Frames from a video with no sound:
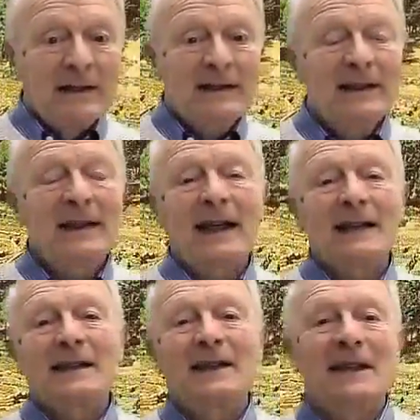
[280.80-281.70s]
Ci
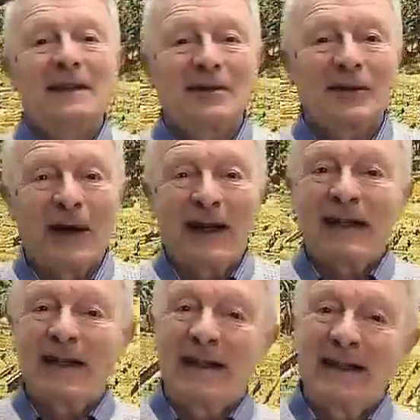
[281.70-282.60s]
interessa adesso
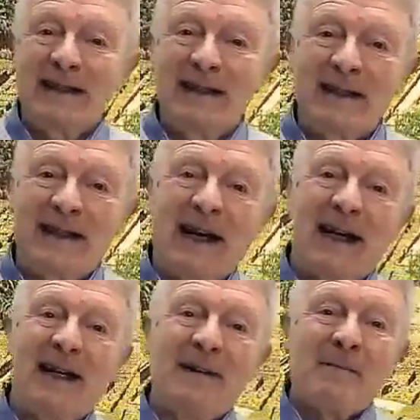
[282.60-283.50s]
anche
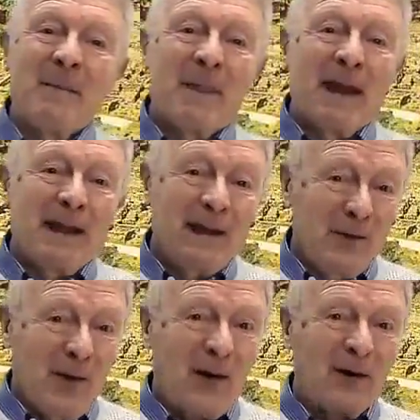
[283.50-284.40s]
indicare i
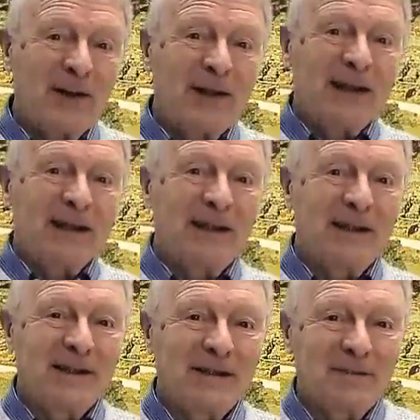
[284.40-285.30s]
luoghi
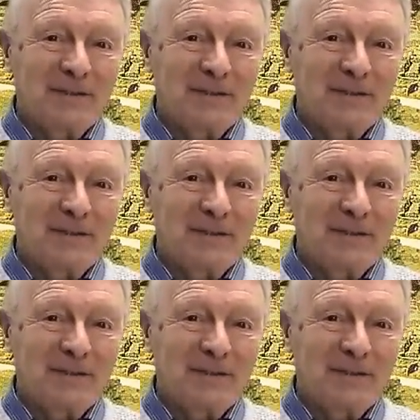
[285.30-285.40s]
eh,